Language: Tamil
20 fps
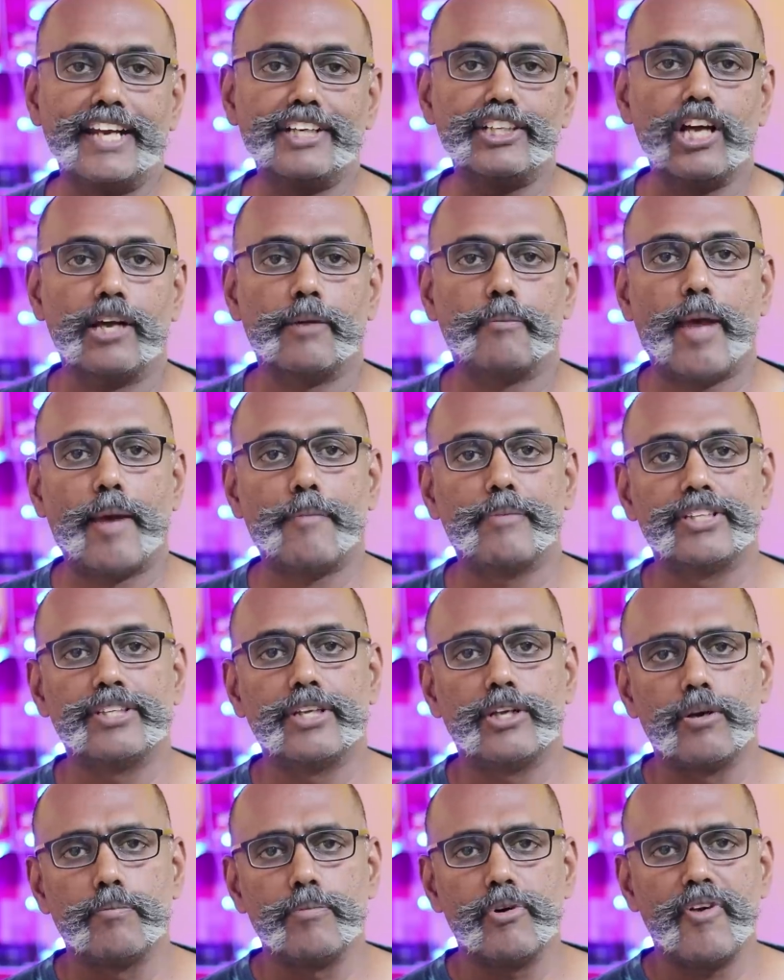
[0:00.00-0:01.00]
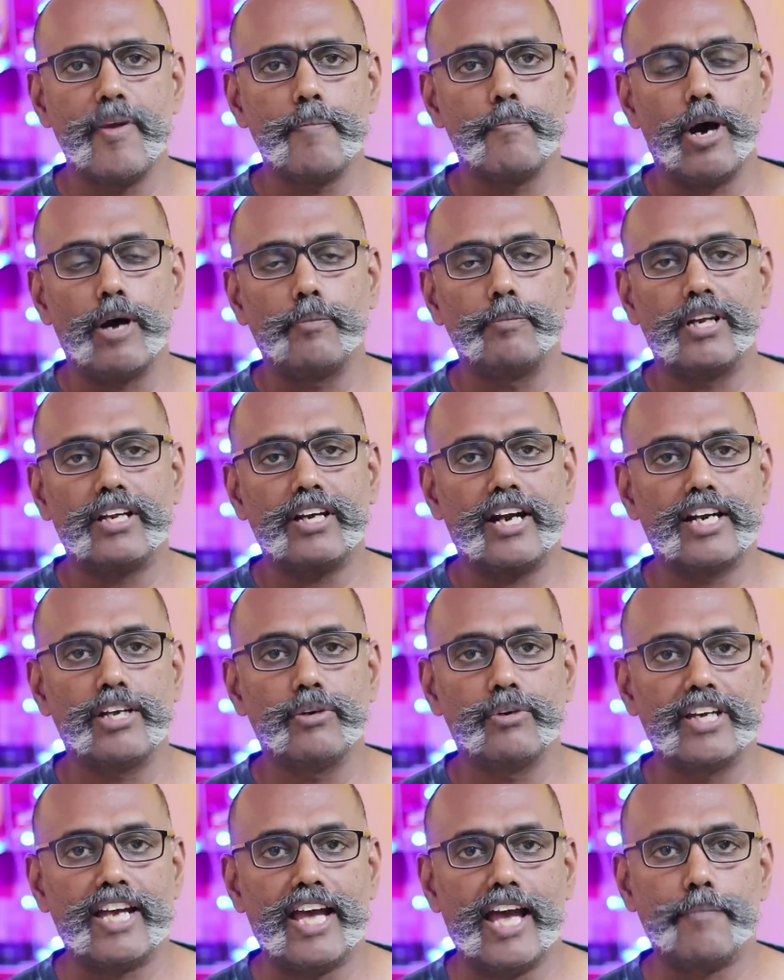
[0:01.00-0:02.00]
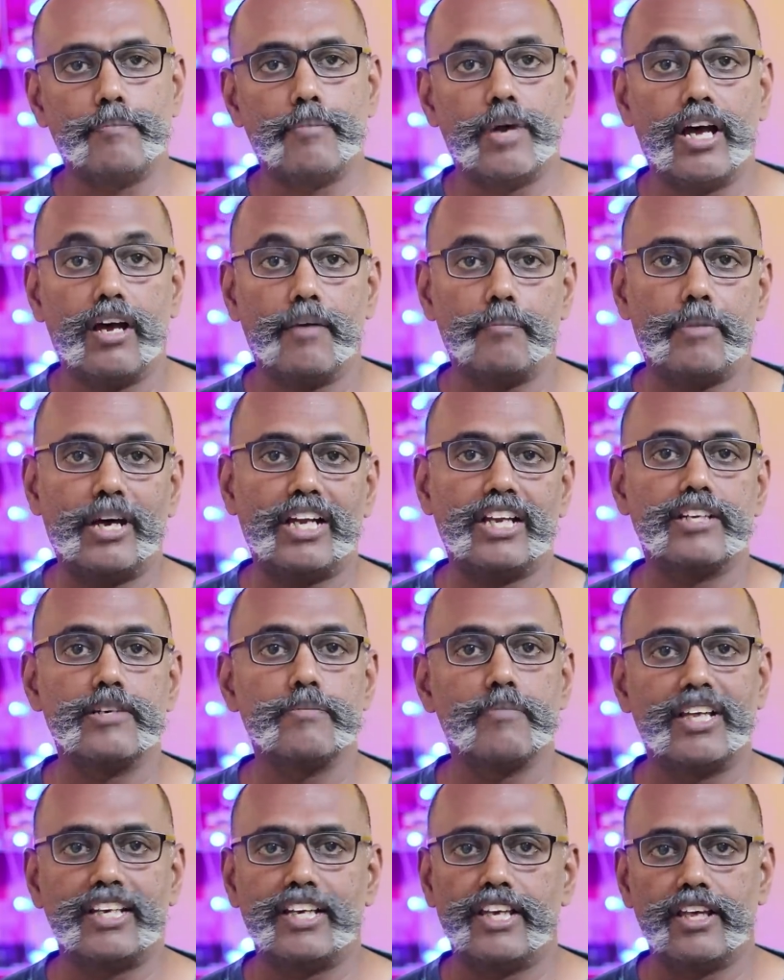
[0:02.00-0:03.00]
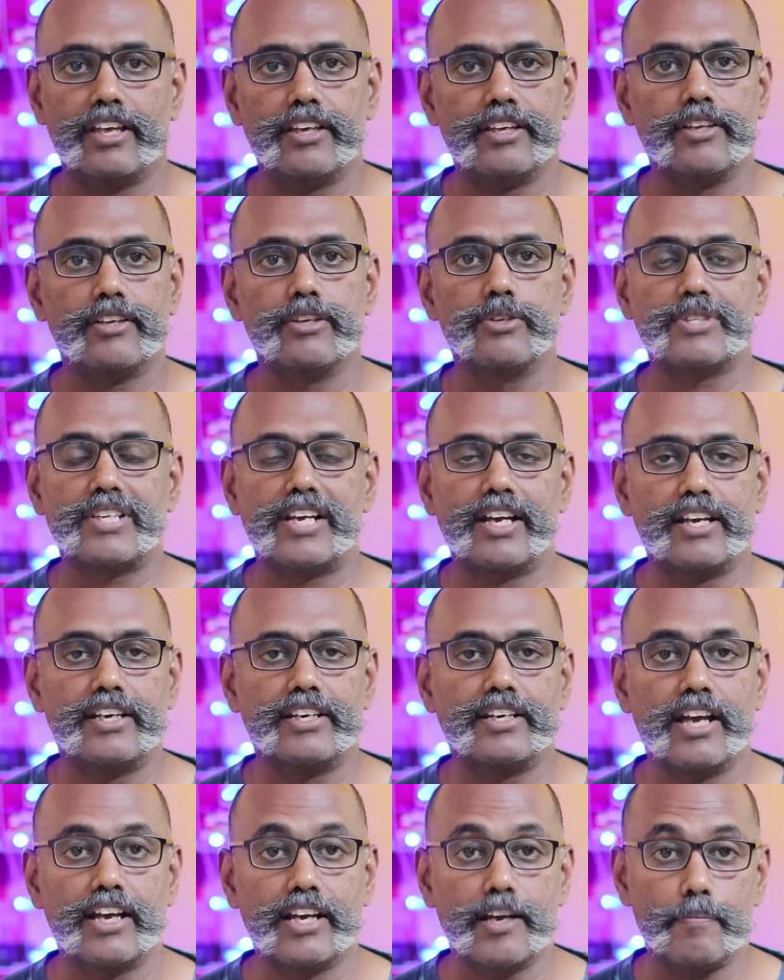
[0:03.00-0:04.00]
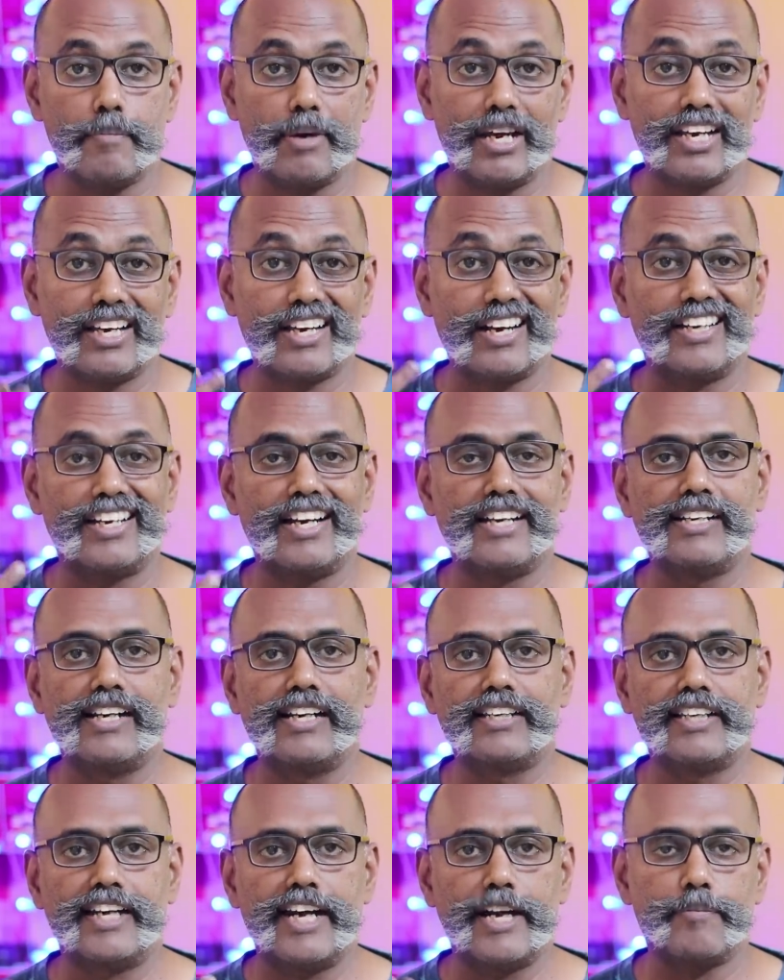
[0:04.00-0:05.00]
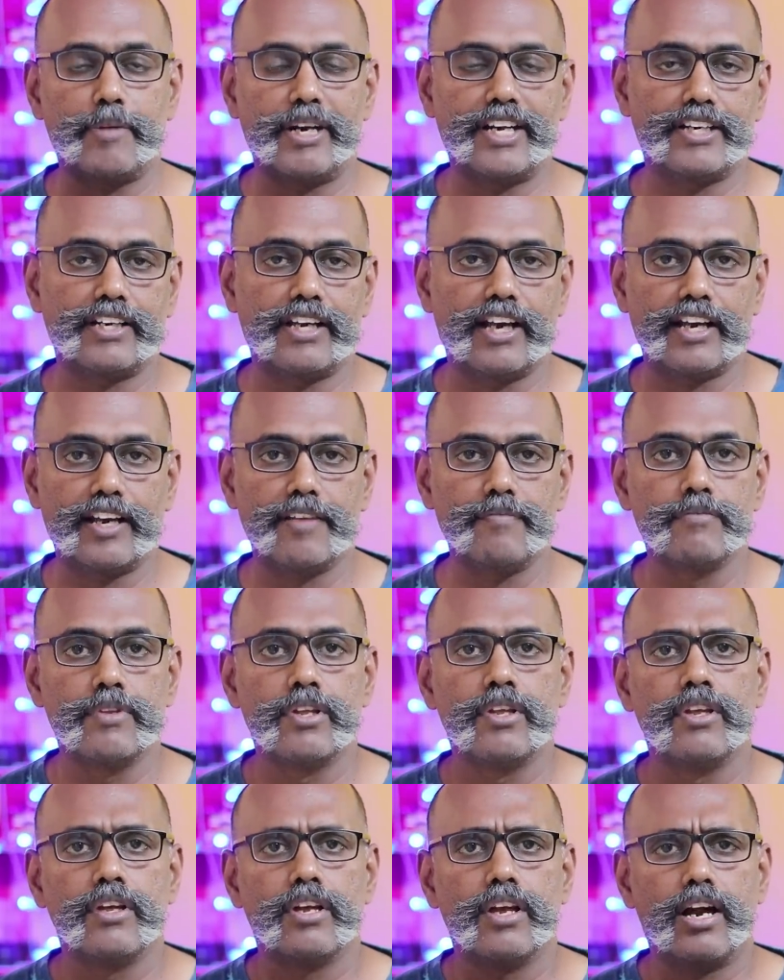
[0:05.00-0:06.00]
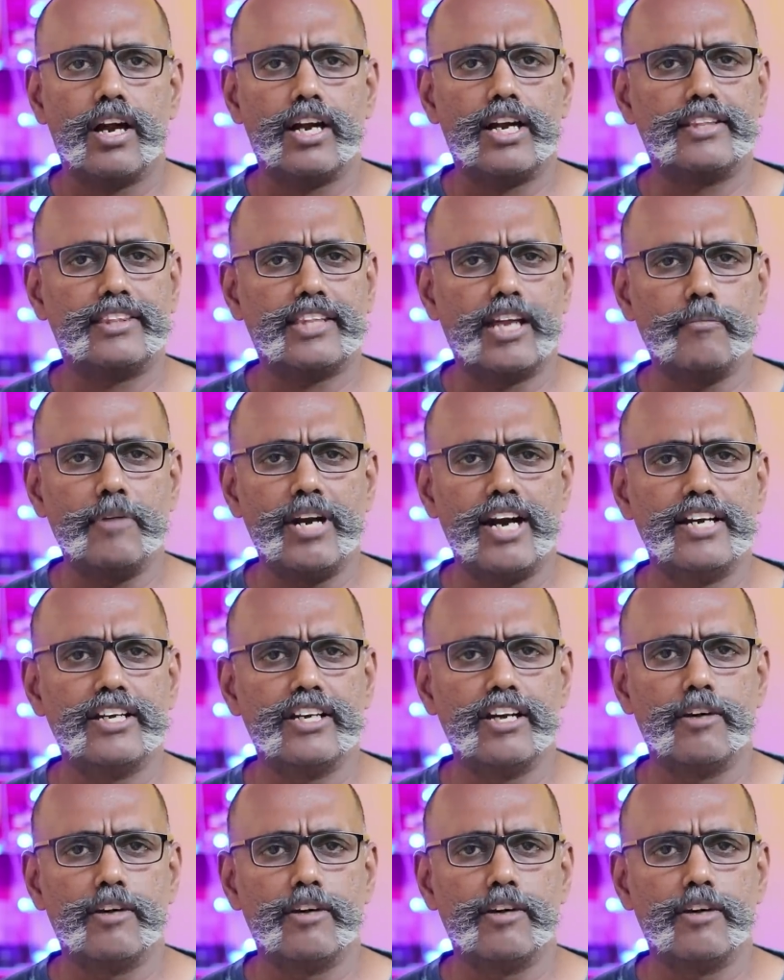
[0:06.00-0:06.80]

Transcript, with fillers: டிக்டாக் ஆப் வந்து ரொம்பவே பாப்புலரான ஒரு ஆப் பலரும் அதில் யூஸராக இருக்காங்க பல கண்டென்ட்கள் க்ரியேட் பண்ணிட்டு இருக்காங்க ஆனால் தமிழ்நாடு